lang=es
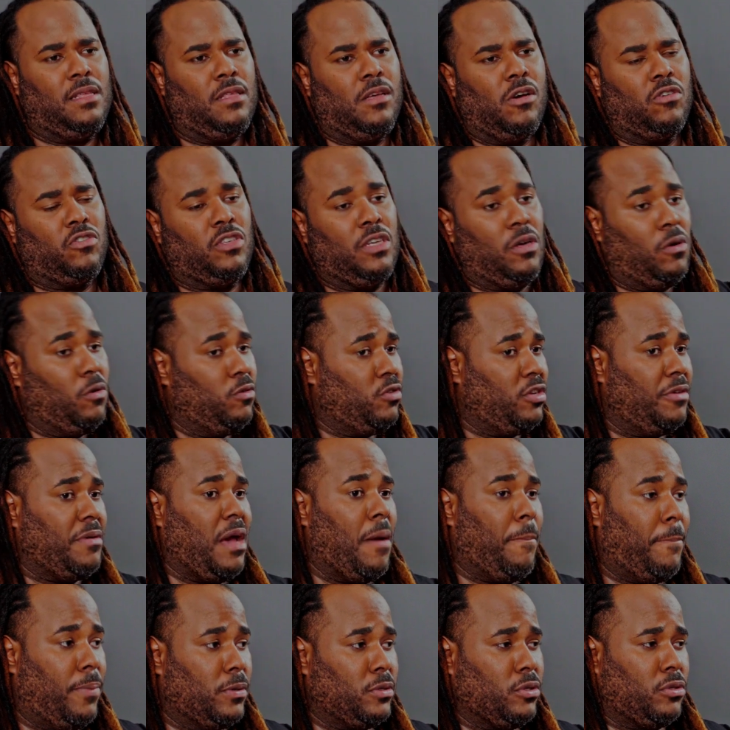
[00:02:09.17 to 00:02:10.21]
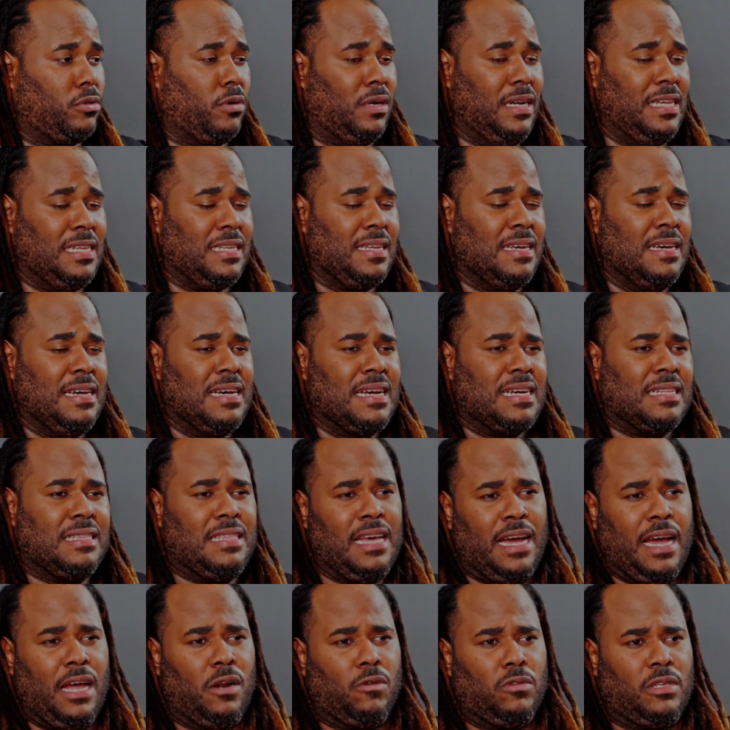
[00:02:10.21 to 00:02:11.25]
de Dios, inclusive apóstoles
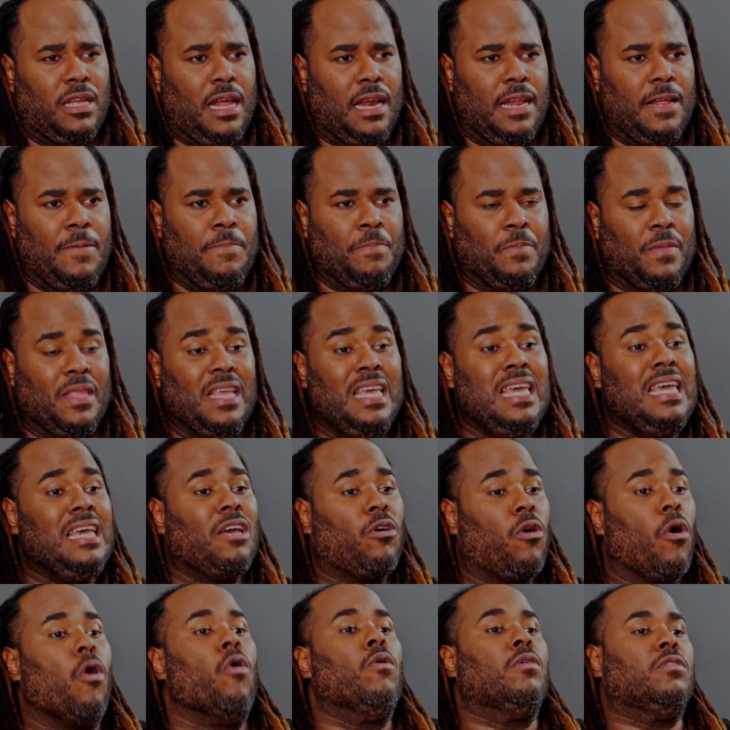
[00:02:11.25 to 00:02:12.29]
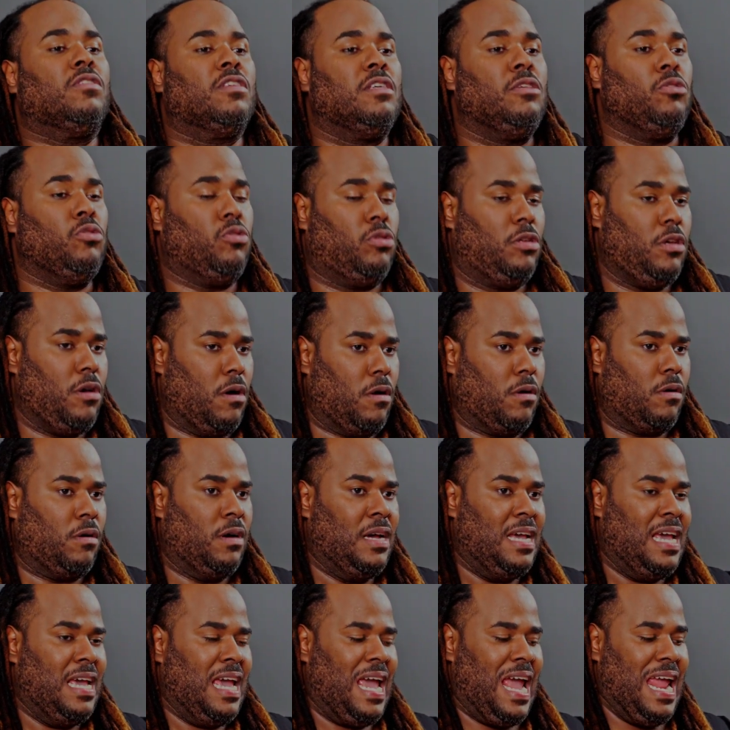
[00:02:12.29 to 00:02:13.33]
de Jerusalén, y consintió
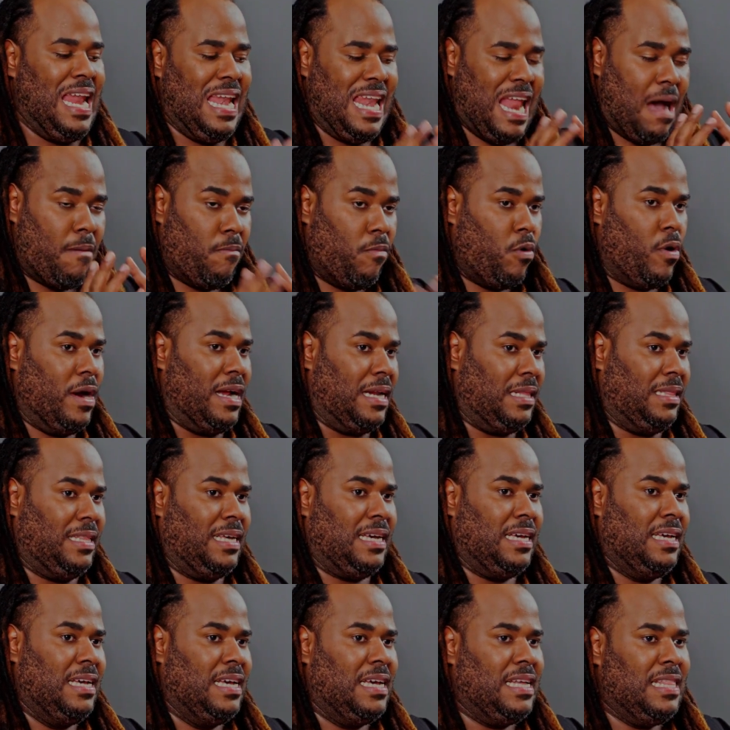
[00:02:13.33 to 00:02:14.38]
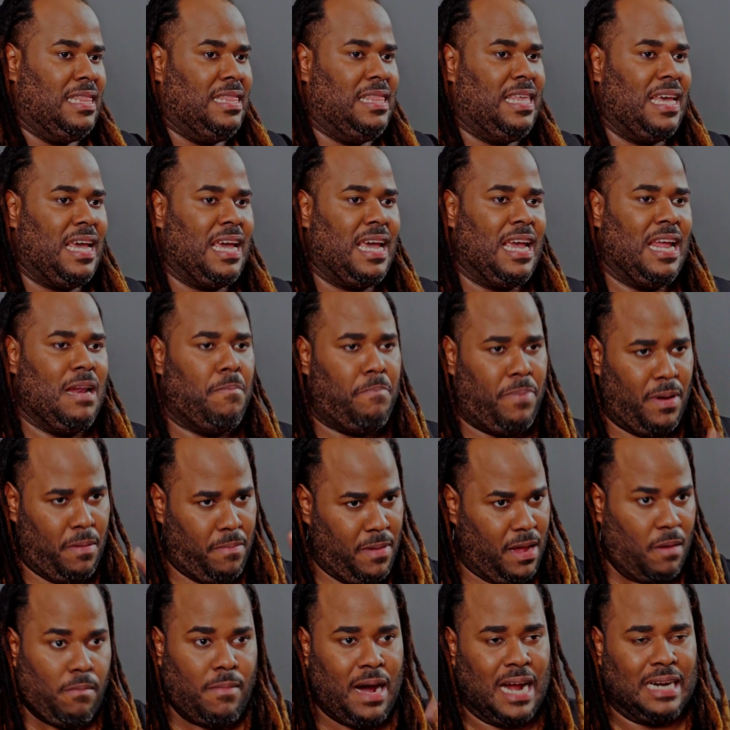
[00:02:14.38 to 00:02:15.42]
en la muerte del
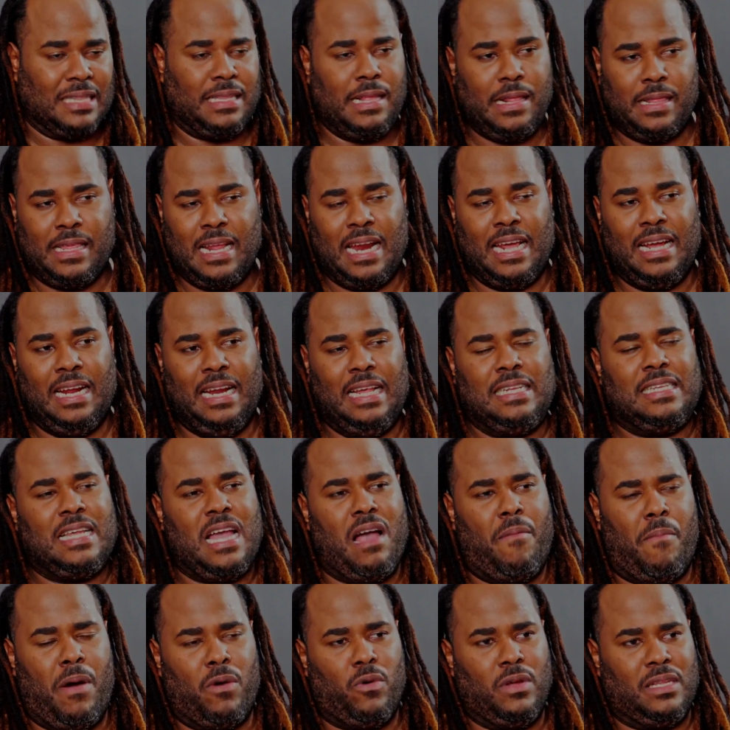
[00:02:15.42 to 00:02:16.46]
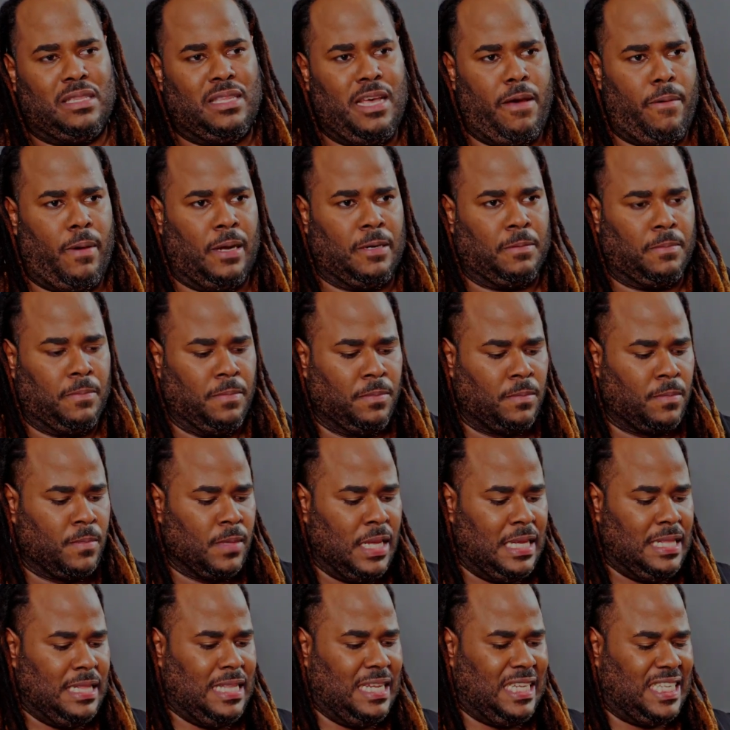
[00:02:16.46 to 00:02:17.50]
primer mártir de la iglesia llamado Esteban.
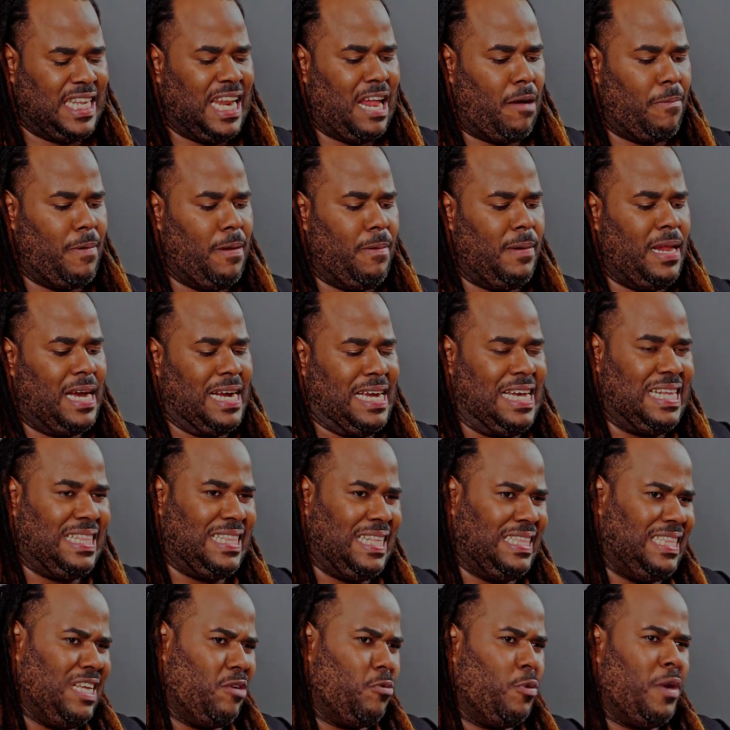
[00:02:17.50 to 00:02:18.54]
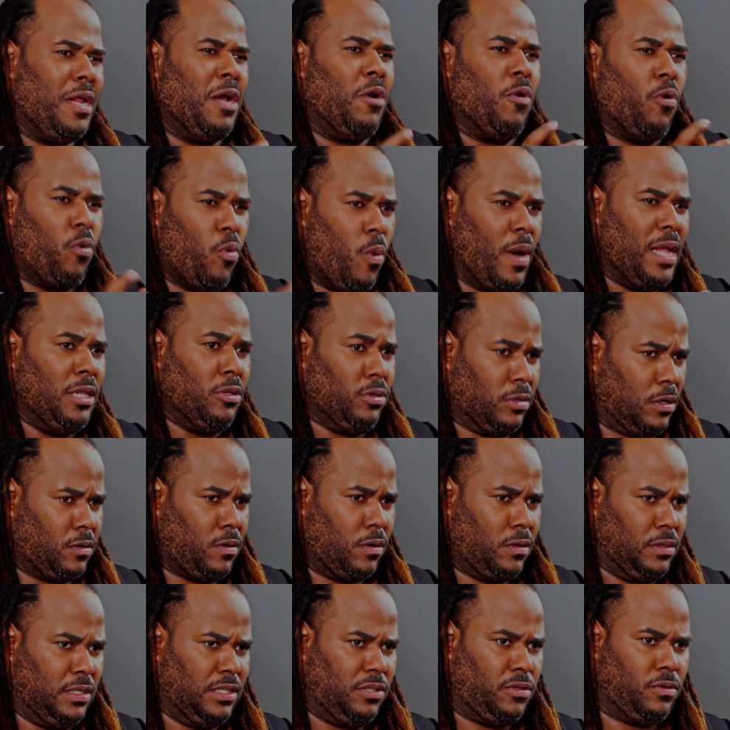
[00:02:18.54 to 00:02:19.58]
Dice la Biblia que este tiene un encuentro
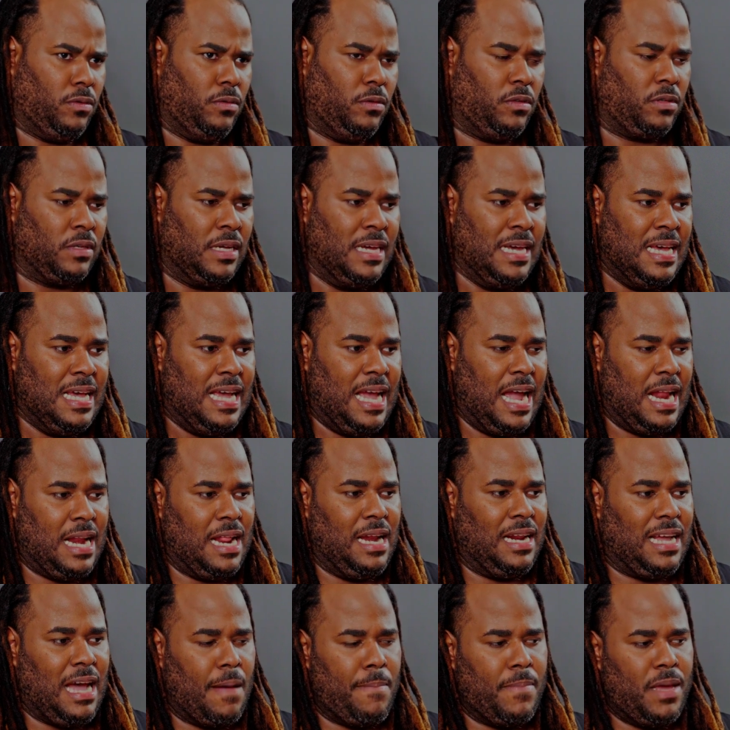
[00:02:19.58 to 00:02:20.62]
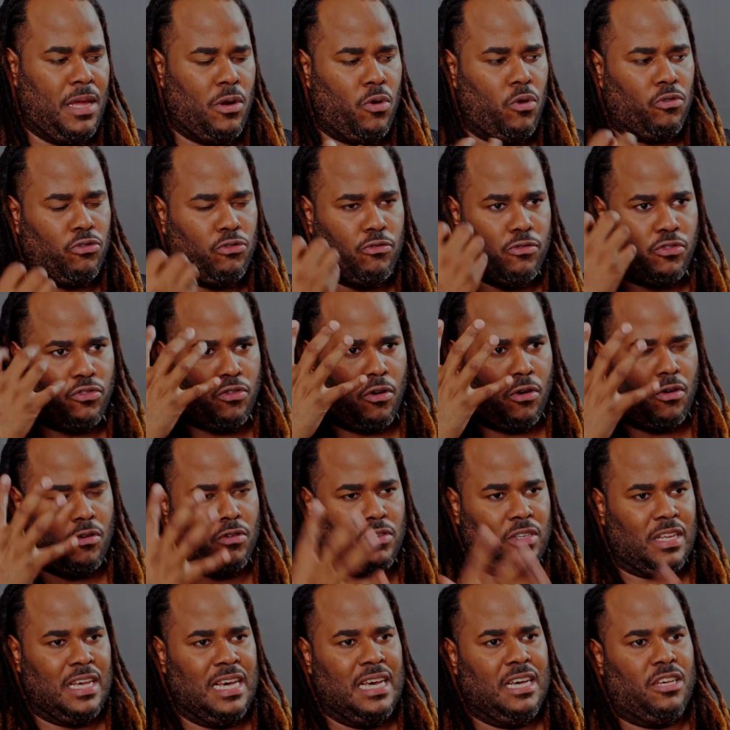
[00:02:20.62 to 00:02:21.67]
con Jesús en el camino, sus
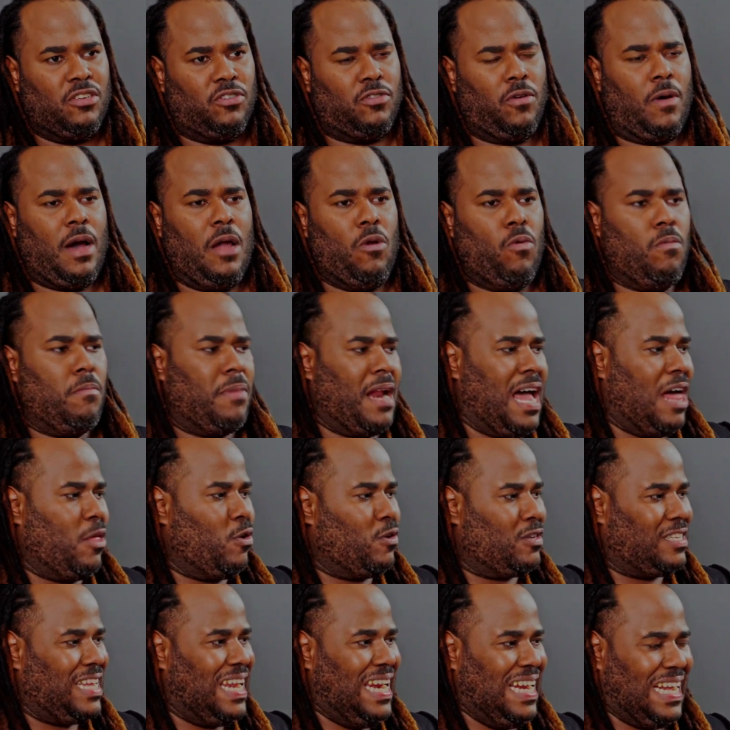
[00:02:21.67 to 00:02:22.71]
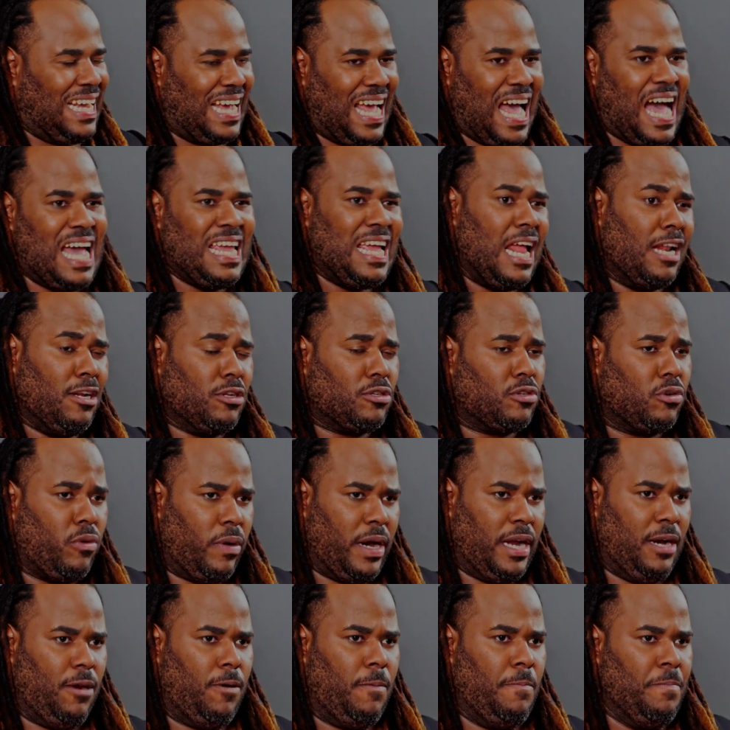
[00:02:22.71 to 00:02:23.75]
ojos son alumbrados, él cae al
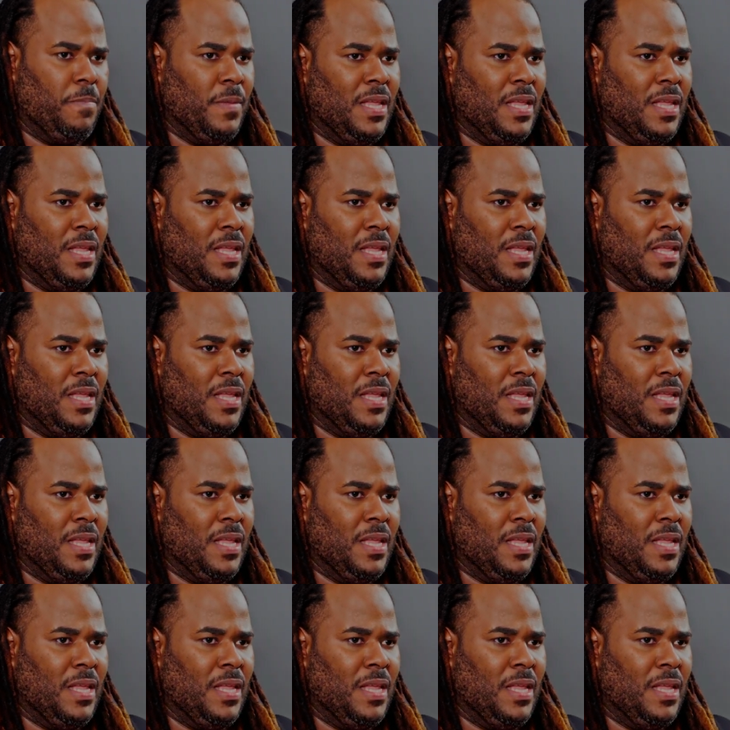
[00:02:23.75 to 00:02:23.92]
suelo